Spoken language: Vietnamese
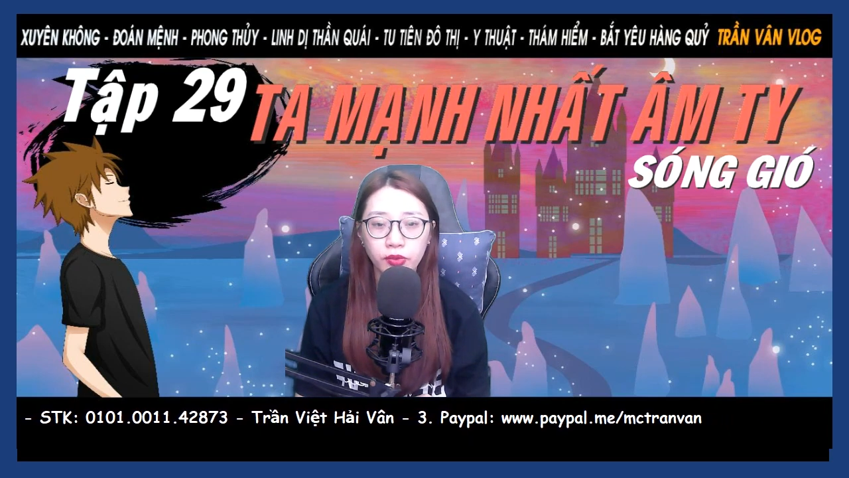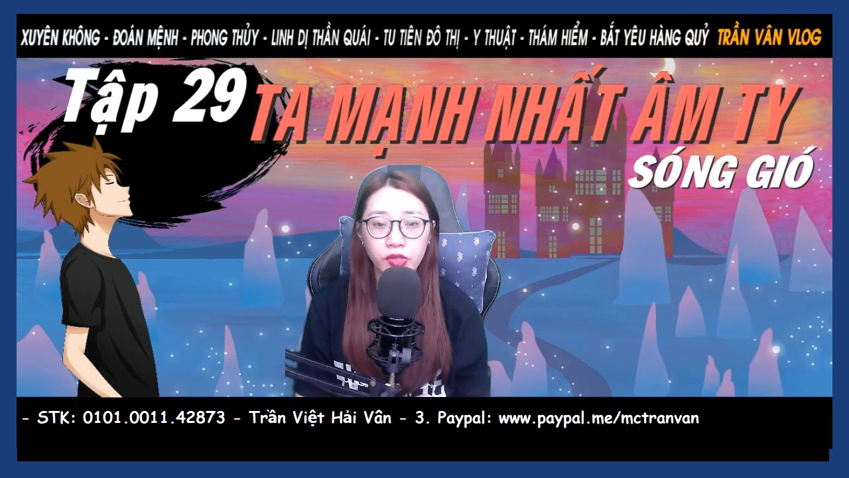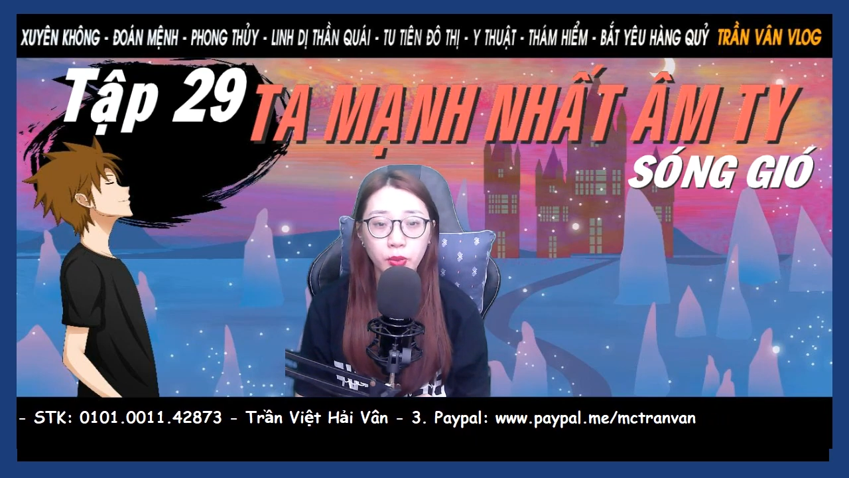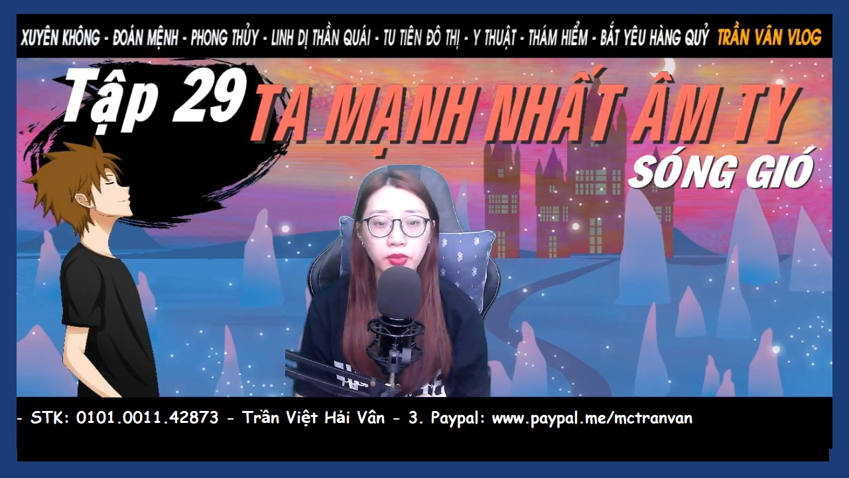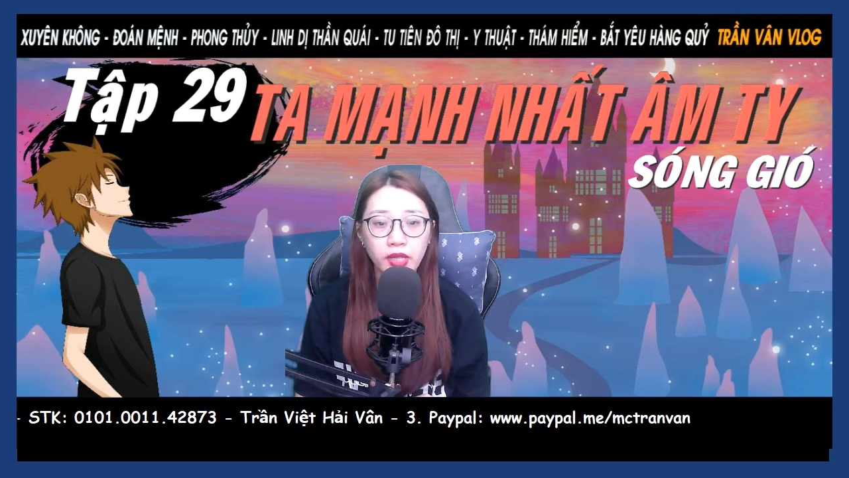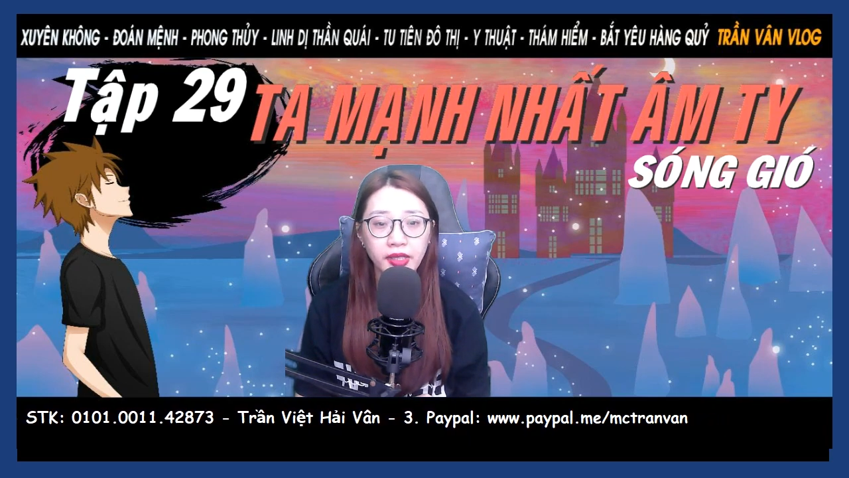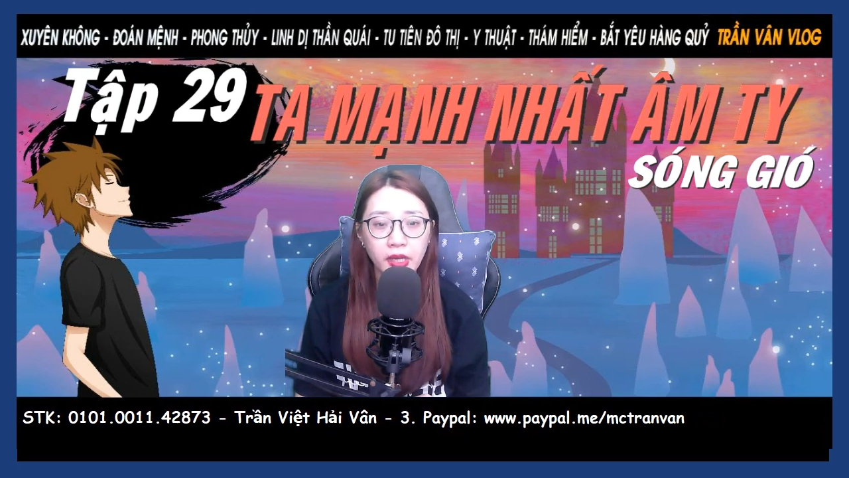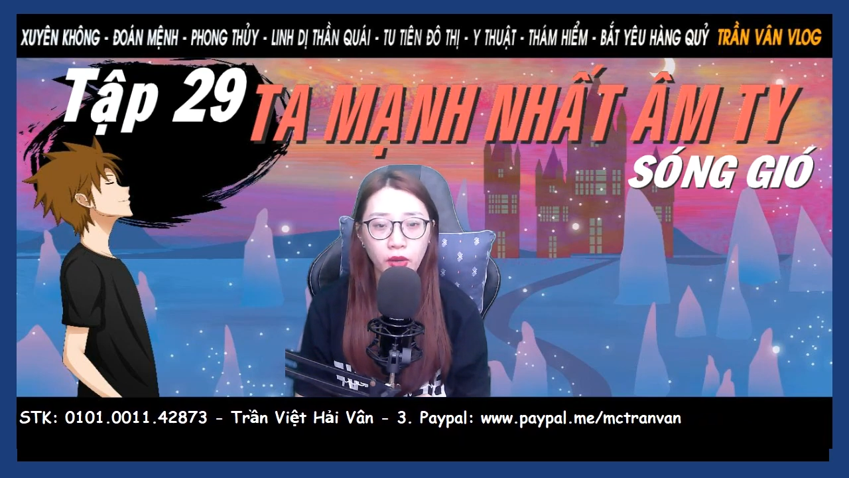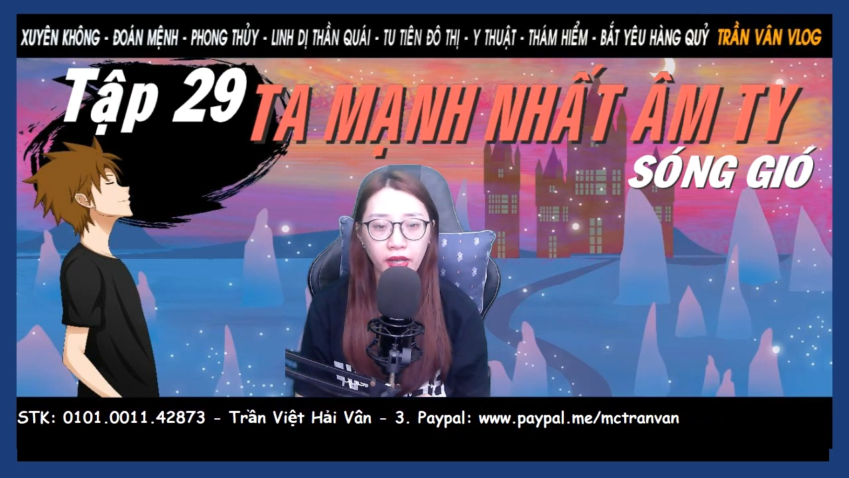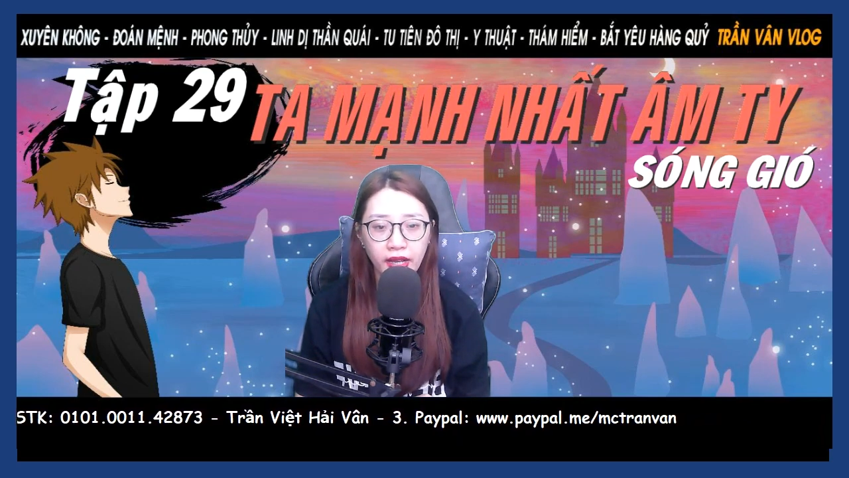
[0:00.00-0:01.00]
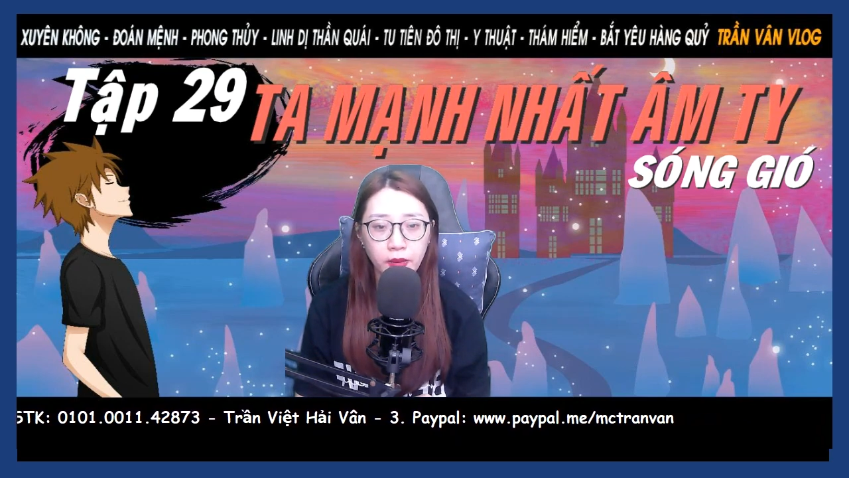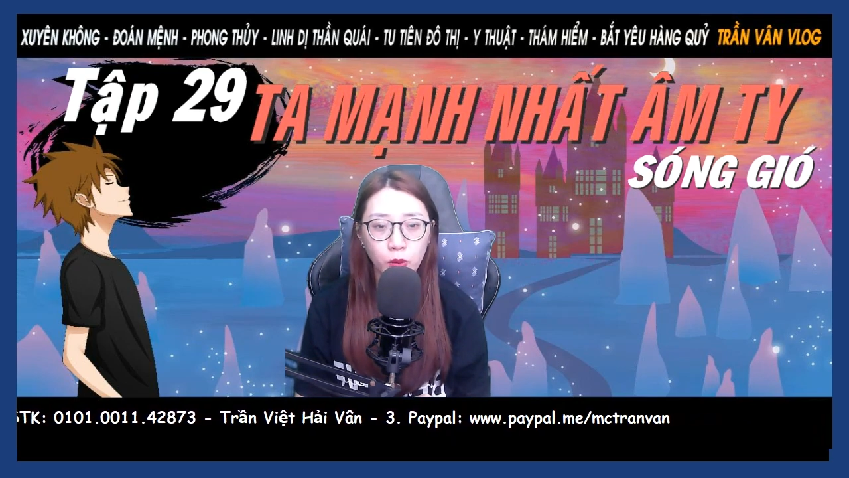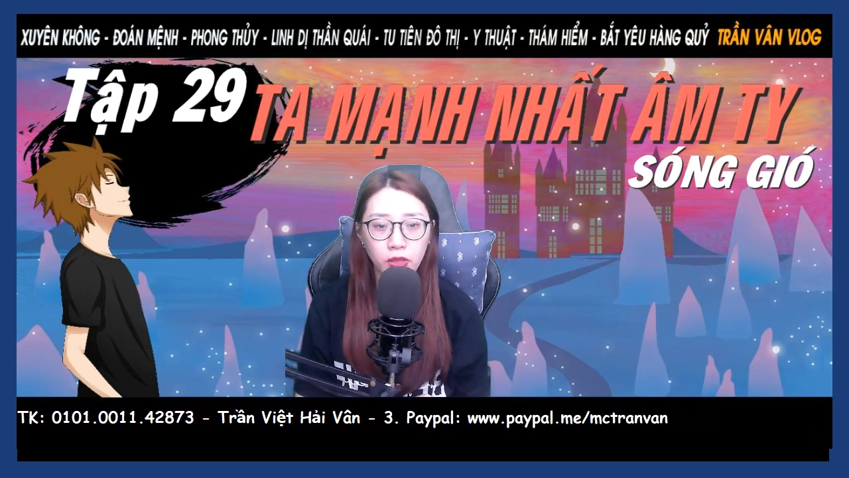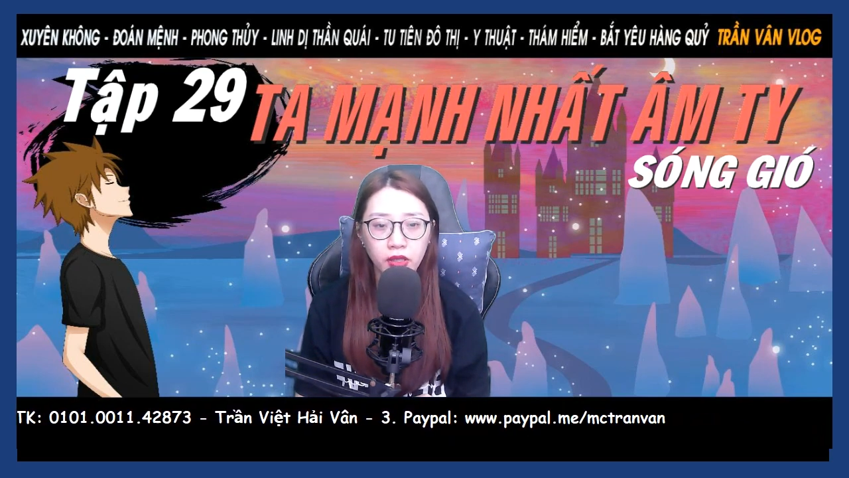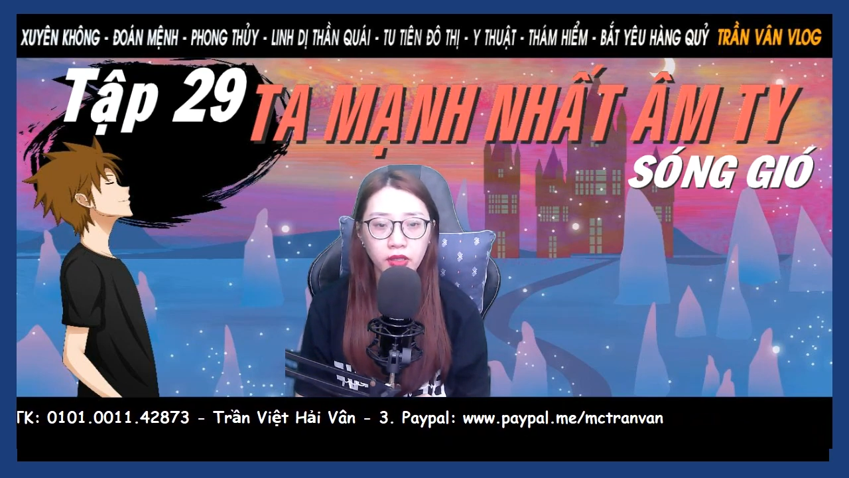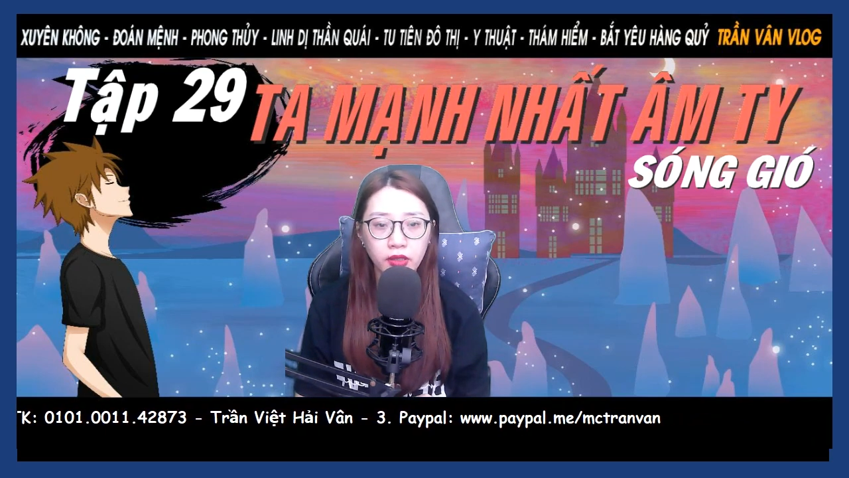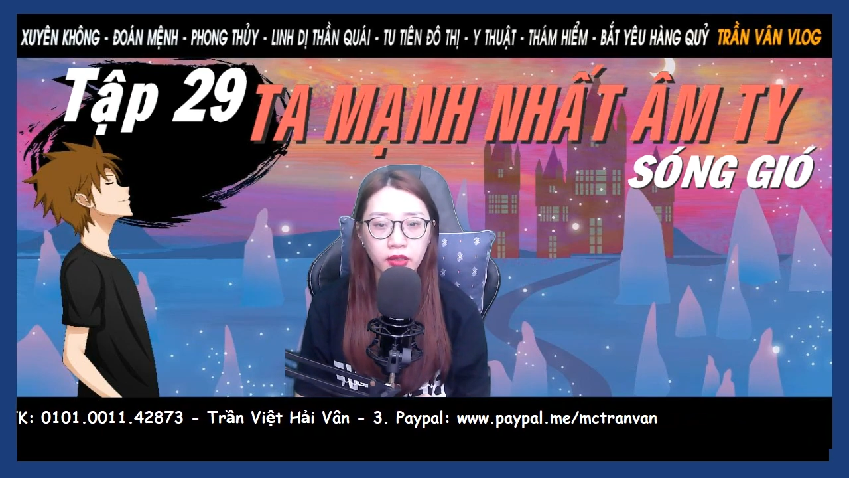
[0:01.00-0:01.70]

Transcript: Chúng ta ra ngoài ăn một bữa